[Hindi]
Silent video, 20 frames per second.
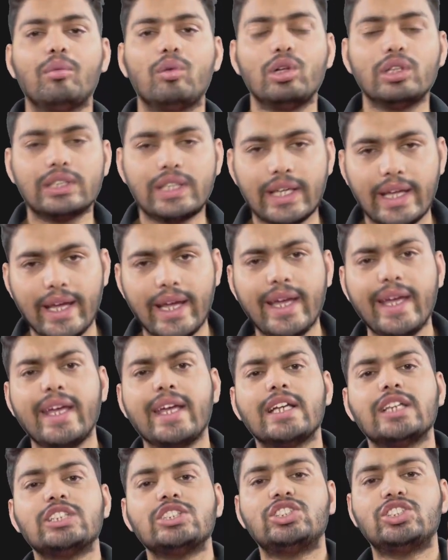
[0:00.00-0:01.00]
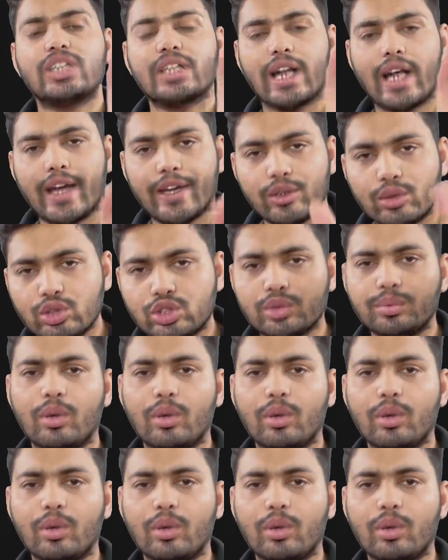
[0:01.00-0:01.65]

बोलते हैं जरायुज